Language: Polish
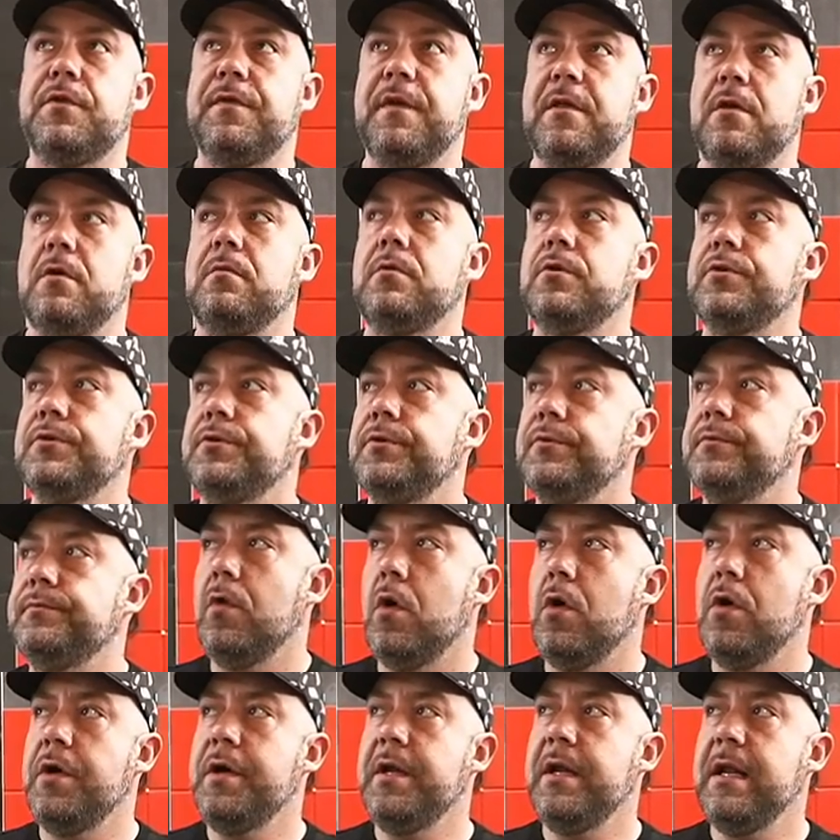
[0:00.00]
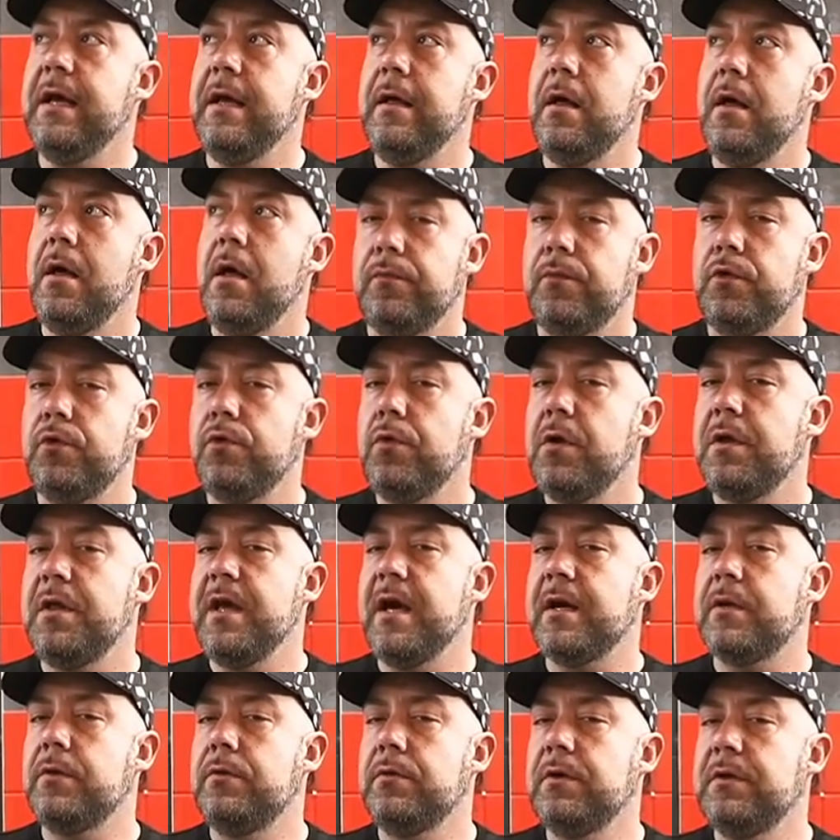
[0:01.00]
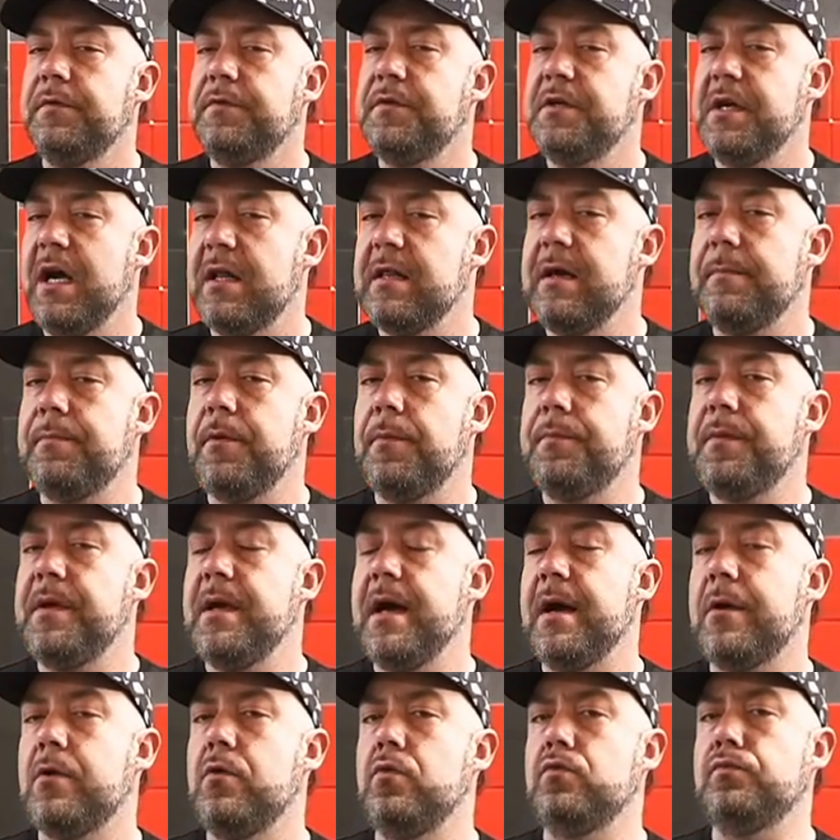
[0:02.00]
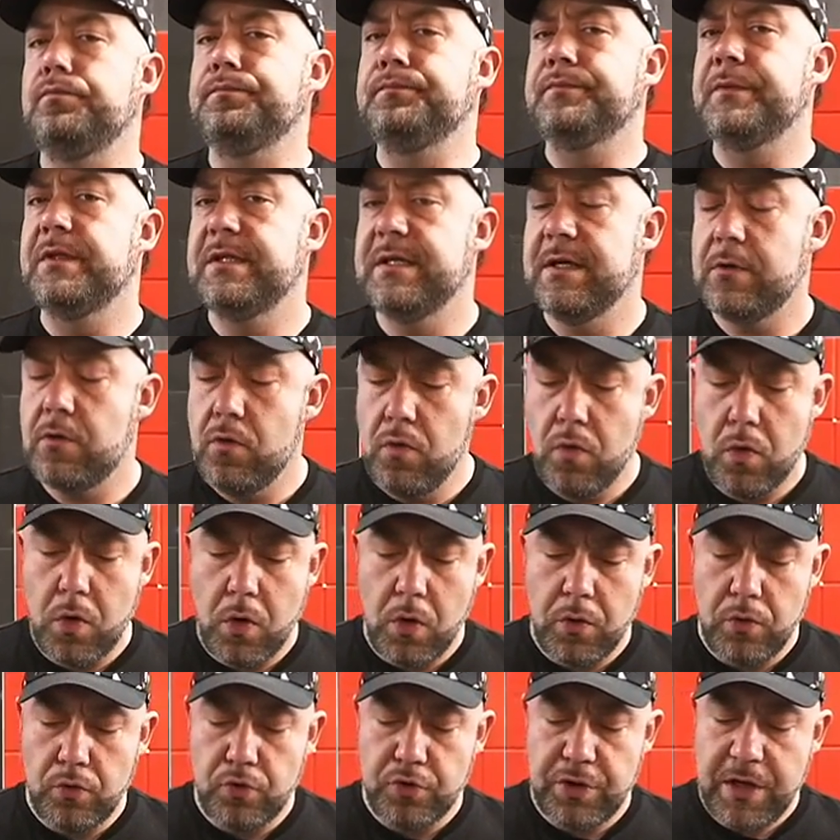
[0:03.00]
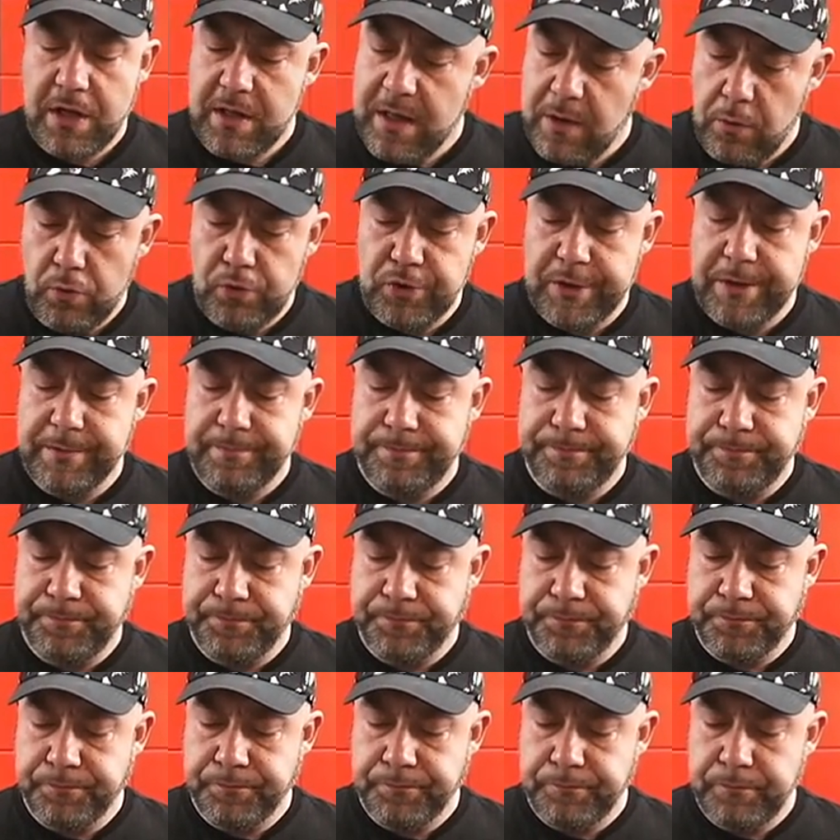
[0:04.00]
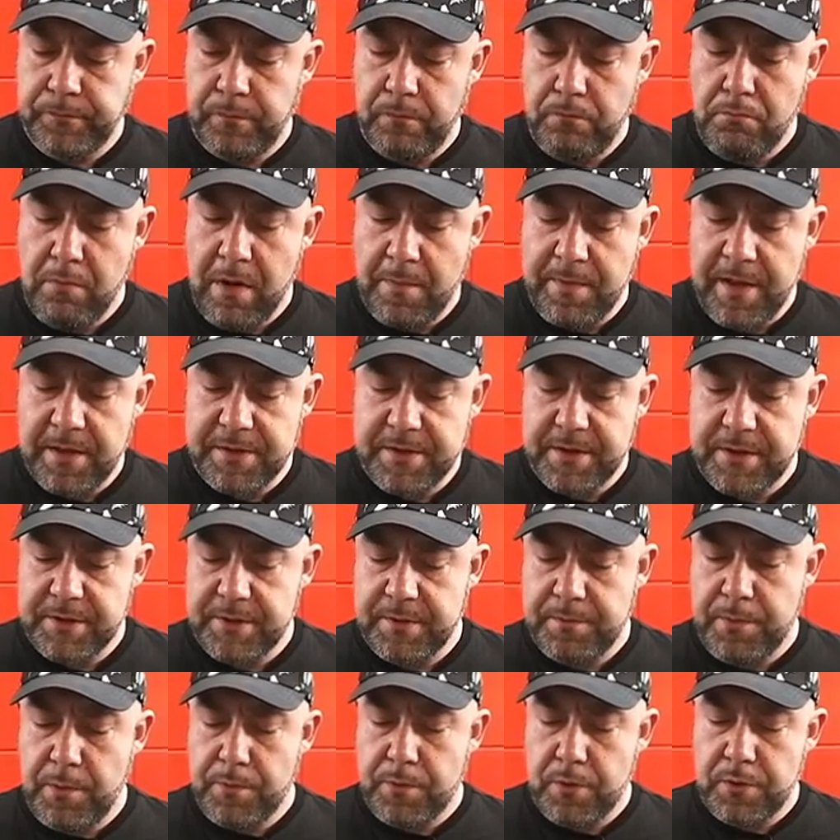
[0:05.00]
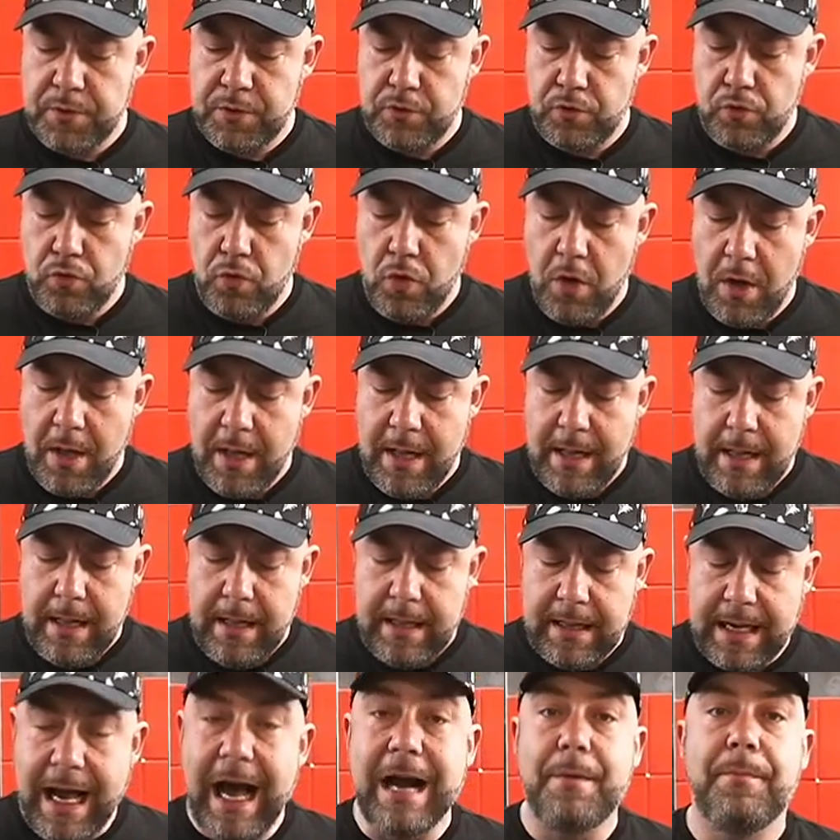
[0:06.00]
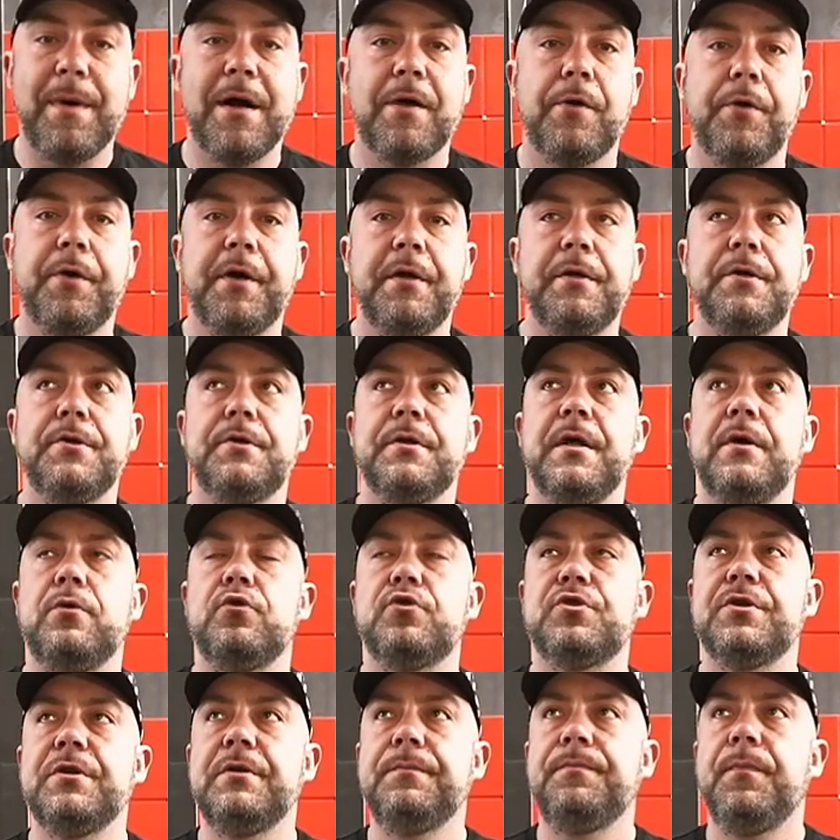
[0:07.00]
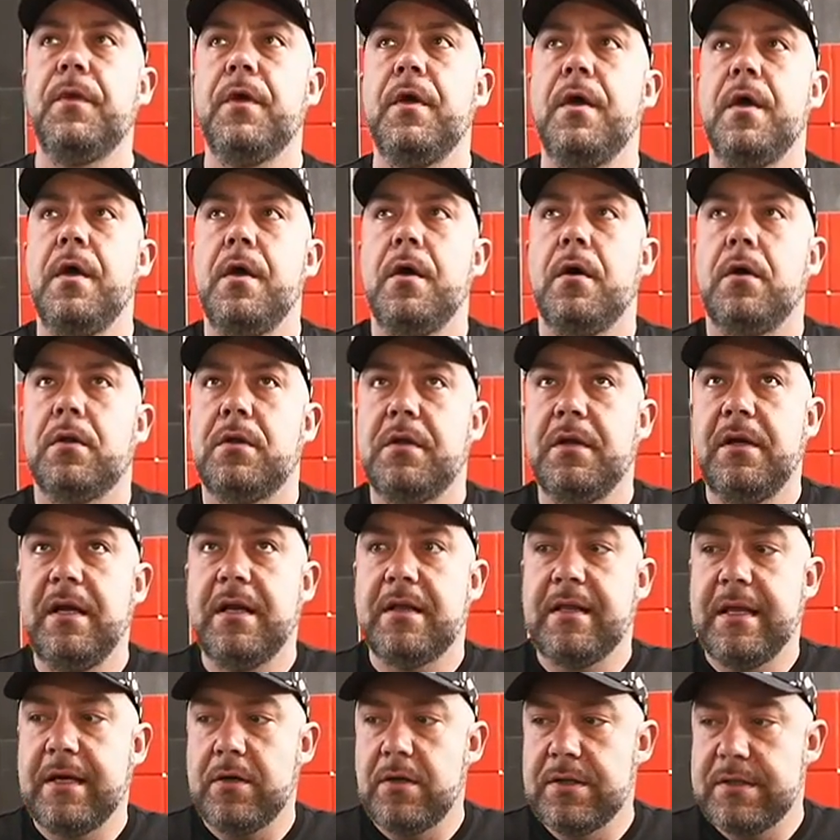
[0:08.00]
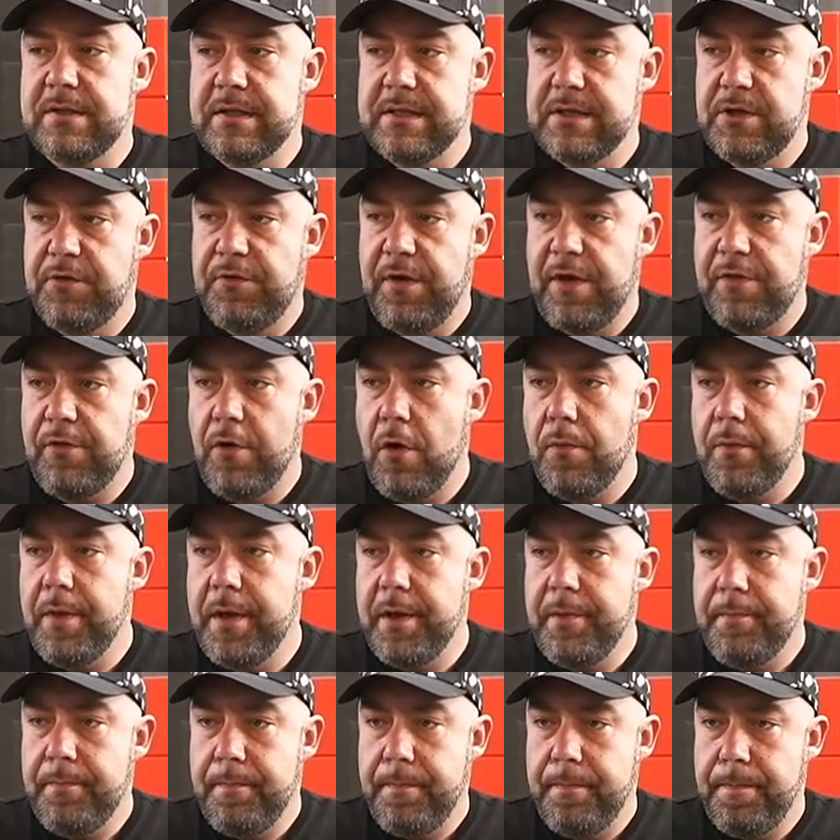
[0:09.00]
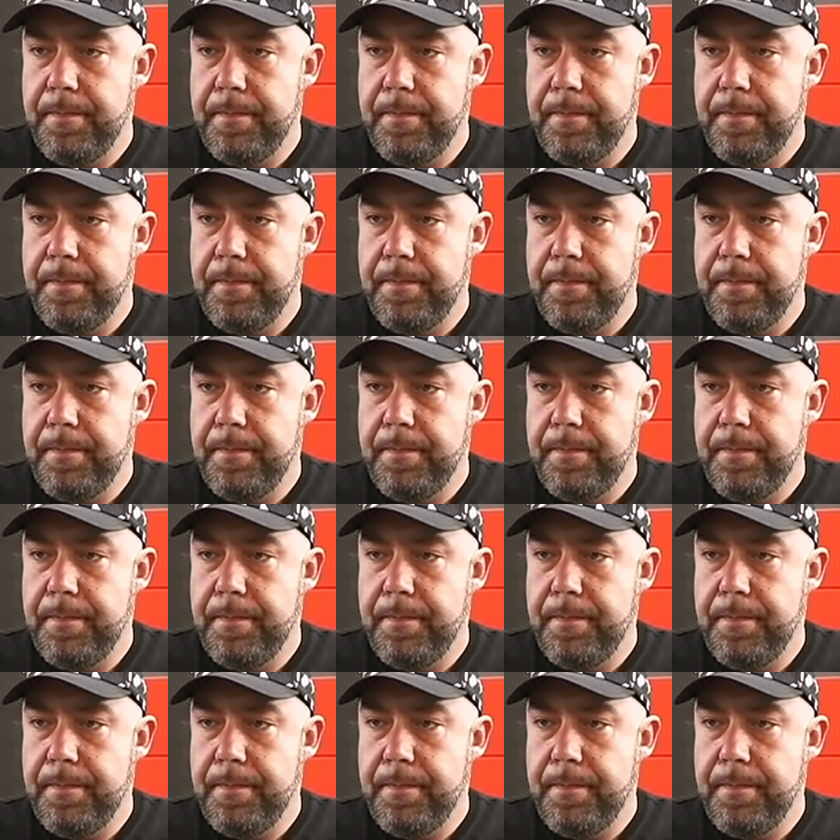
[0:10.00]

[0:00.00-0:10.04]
świadomość. O ile durnia, który wsiada po pijaku za kółko już nie nauczę, mam nadzieję, że po prostu karma go kiedyś nauczy, o tyle tego, co jest świadomy,